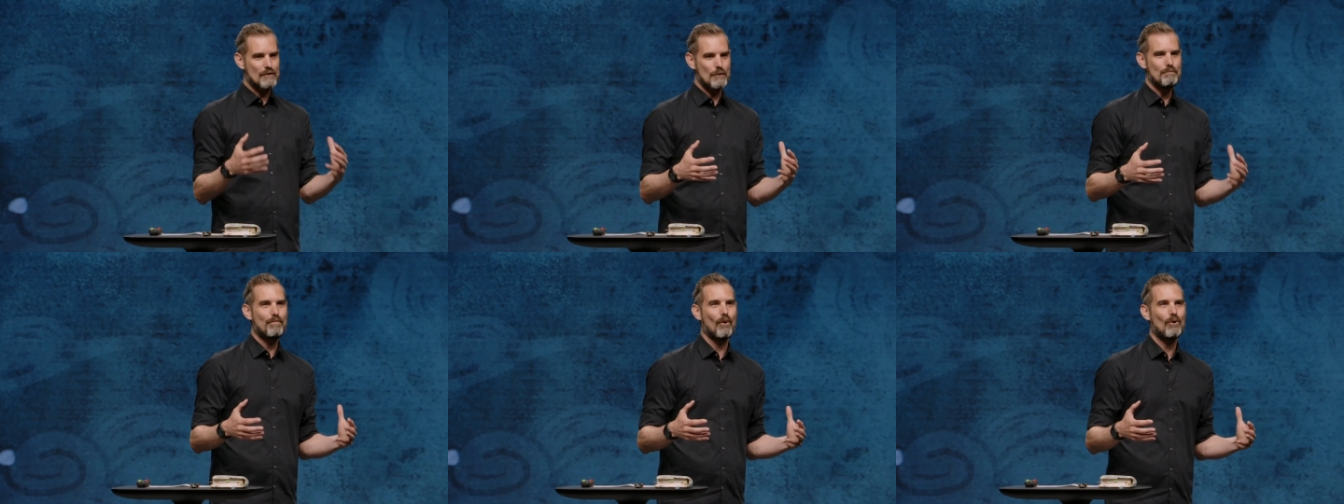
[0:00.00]

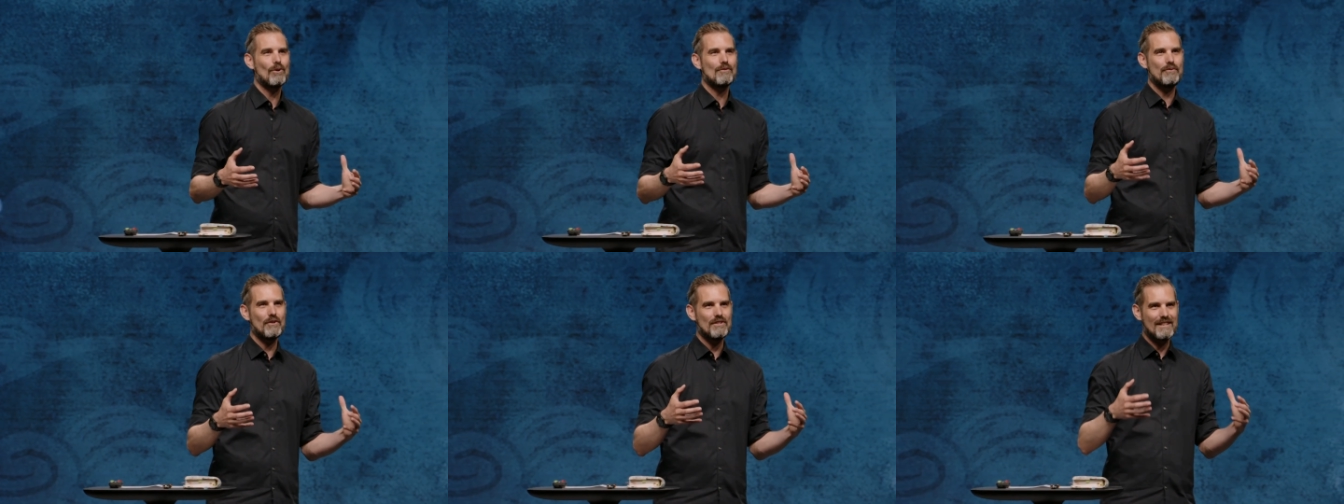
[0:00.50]
Symbol
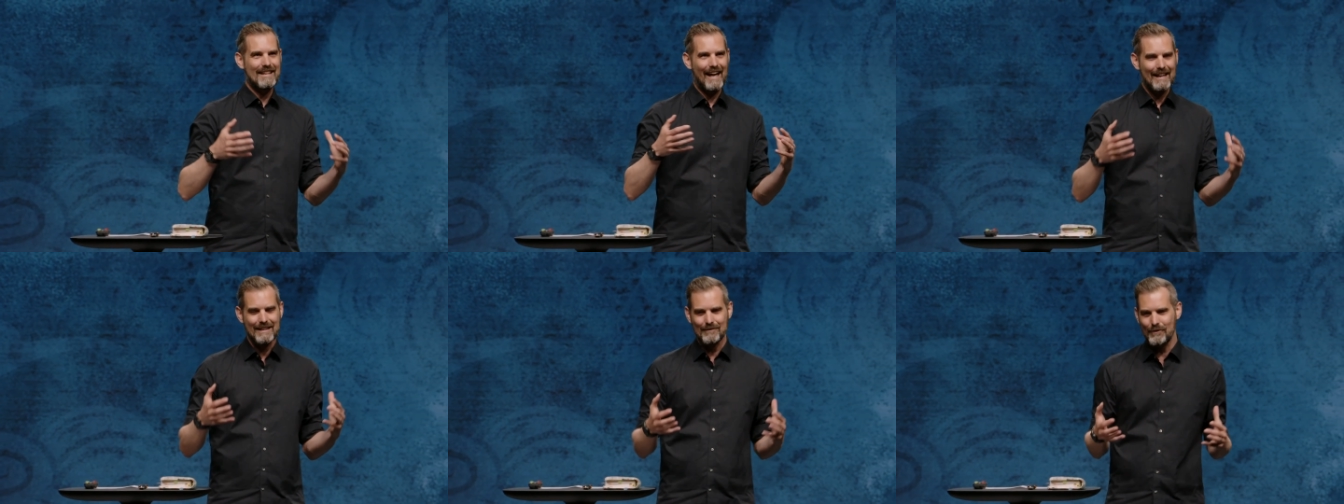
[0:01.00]
für die
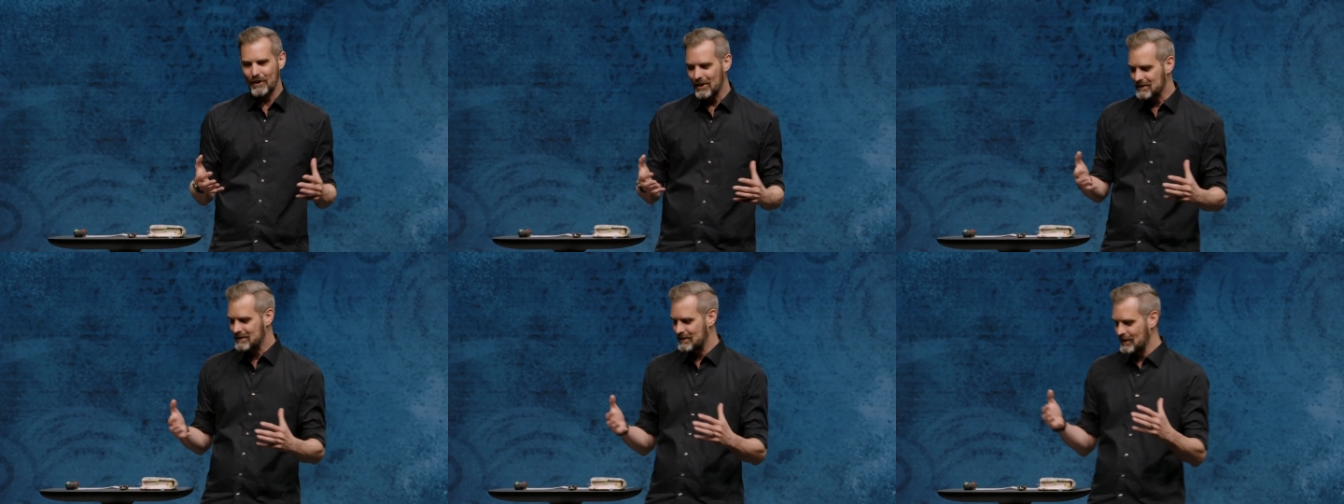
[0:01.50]

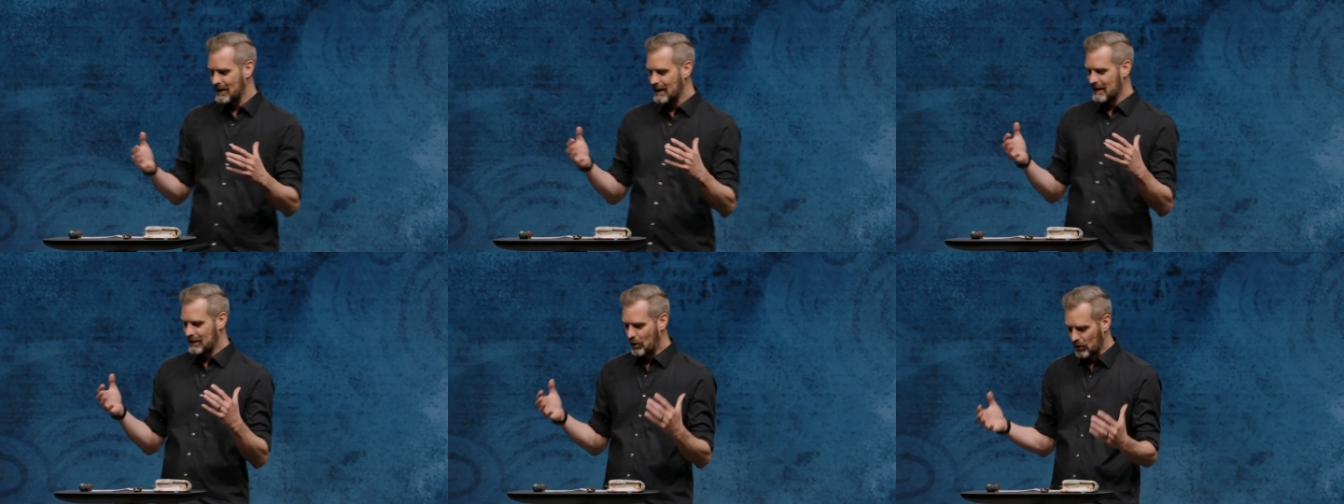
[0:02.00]
Gegenwart
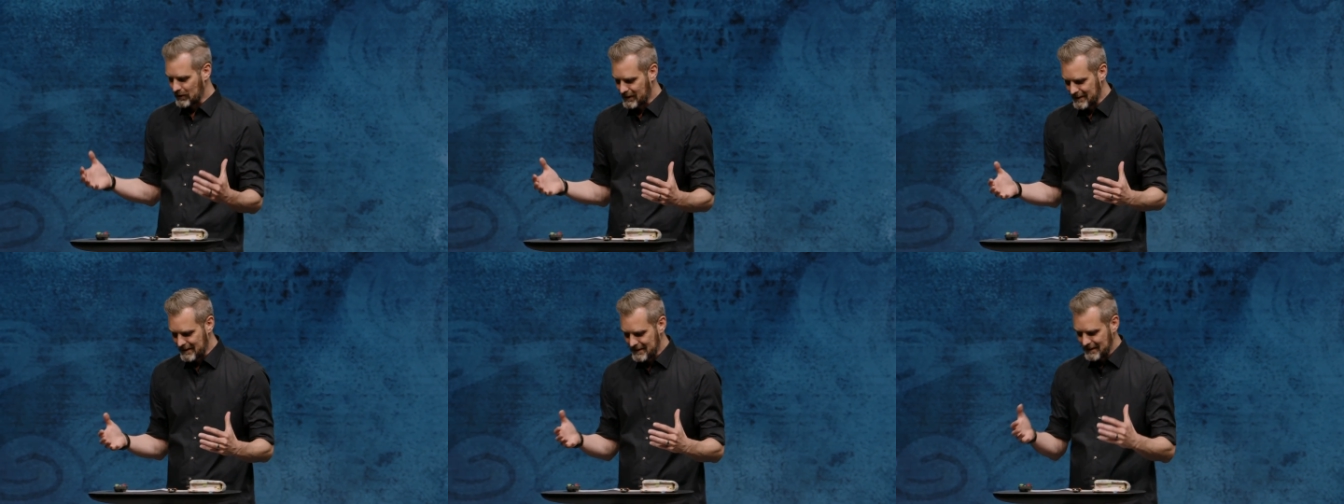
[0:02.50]

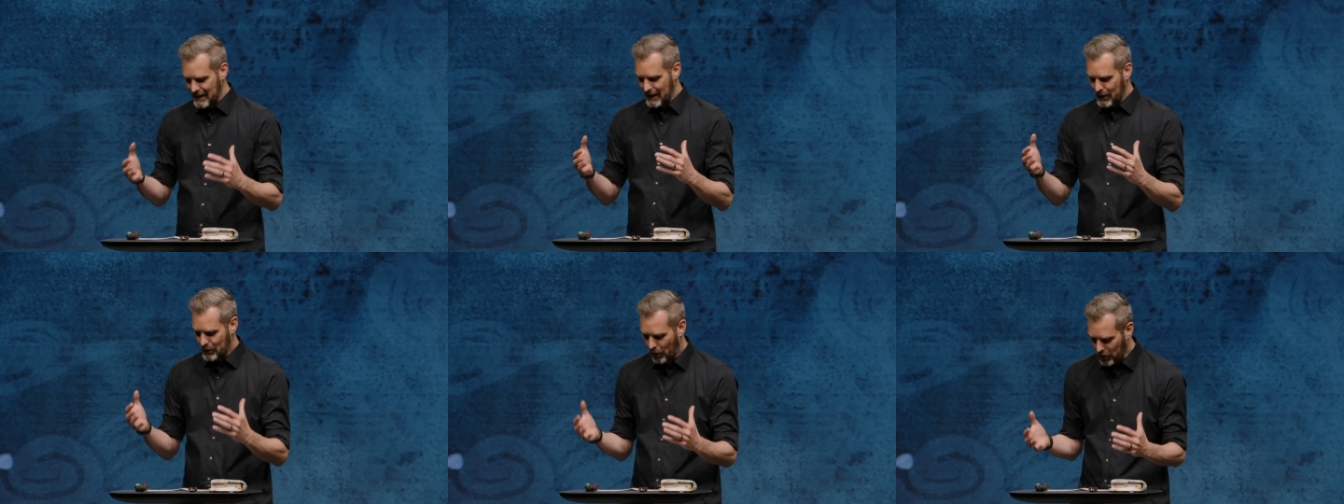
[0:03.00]
Gottes.
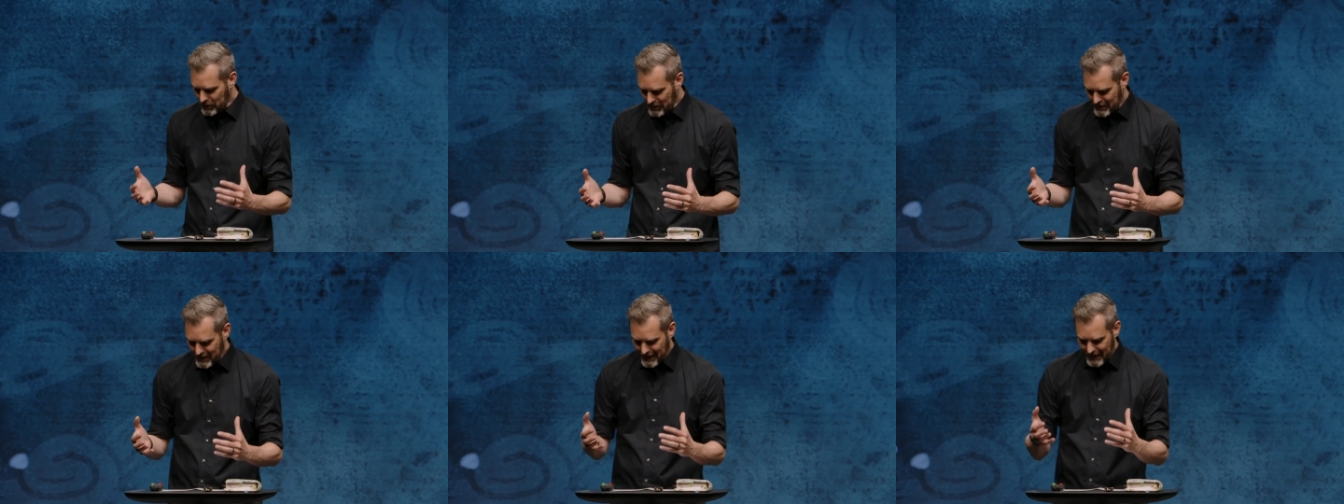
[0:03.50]

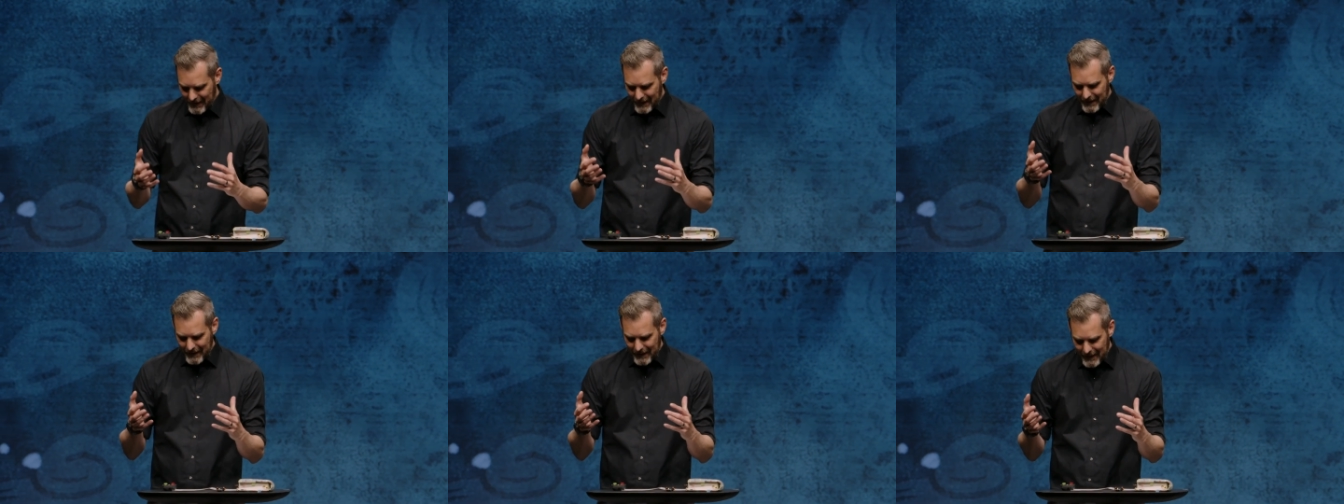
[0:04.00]
Gott
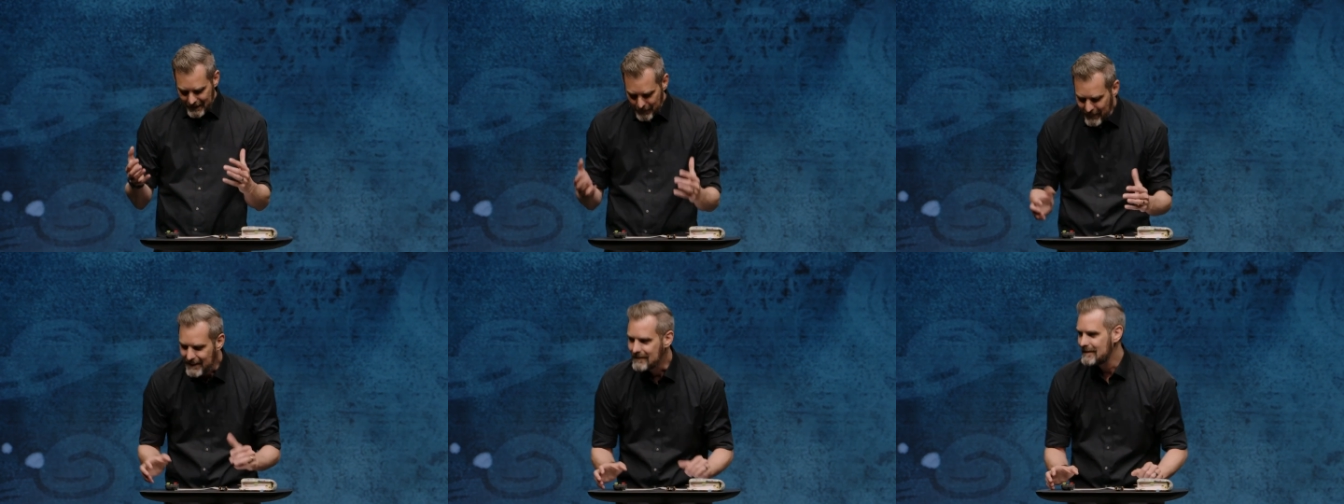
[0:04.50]
in der
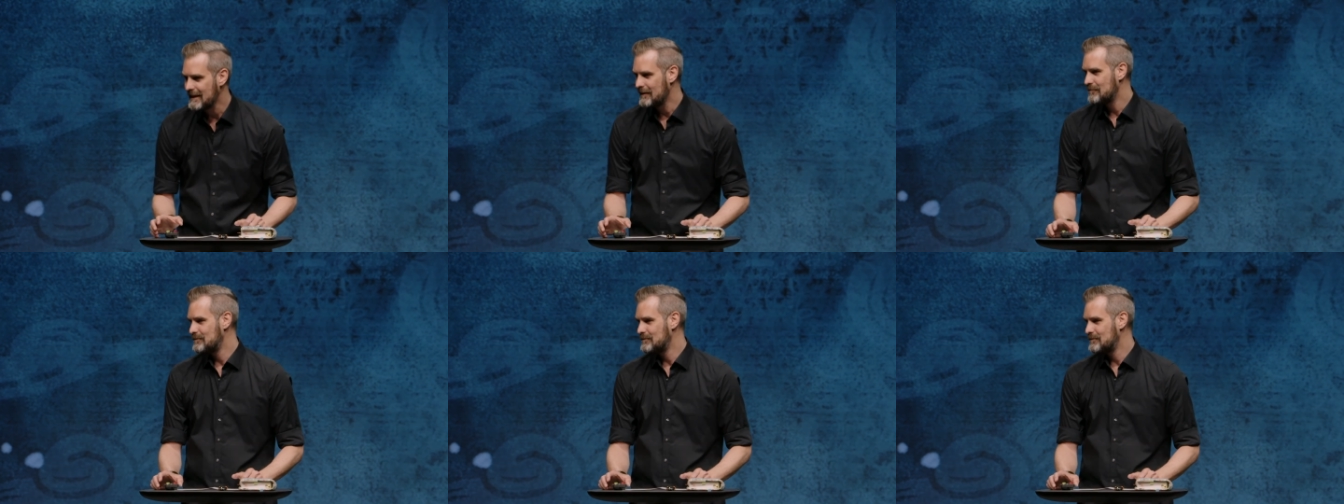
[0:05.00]
Mitte.